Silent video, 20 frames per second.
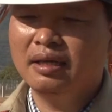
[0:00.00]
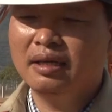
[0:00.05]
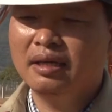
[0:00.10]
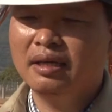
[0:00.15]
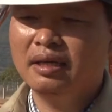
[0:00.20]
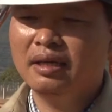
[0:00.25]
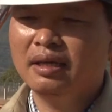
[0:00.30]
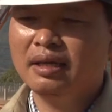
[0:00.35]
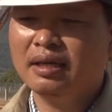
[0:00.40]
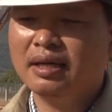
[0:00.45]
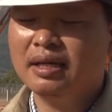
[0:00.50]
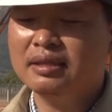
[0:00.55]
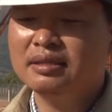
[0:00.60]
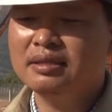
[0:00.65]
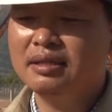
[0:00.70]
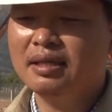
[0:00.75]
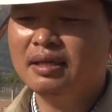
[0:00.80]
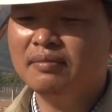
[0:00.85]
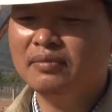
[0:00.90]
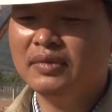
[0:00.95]
à,
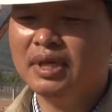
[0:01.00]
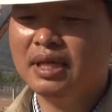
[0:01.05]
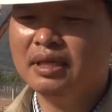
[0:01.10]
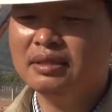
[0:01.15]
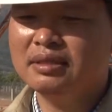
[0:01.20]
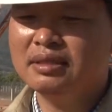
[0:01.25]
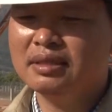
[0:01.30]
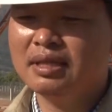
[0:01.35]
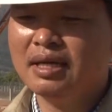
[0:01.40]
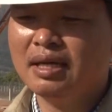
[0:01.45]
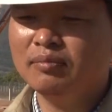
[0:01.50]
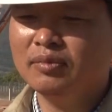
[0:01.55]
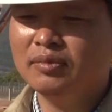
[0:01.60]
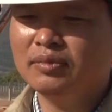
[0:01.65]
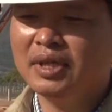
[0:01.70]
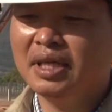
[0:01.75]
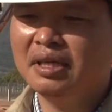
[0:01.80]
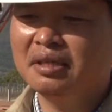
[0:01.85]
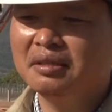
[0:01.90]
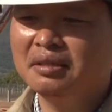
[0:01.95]
K95 và K98
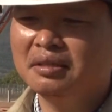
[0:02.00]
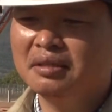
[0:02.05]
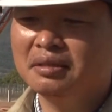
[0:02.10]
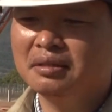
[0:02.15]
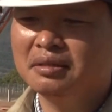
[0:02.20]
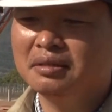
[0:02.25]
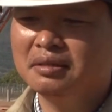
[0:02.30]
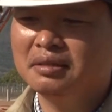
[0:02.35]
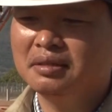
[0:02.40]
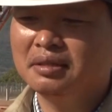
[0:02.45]
của nền đường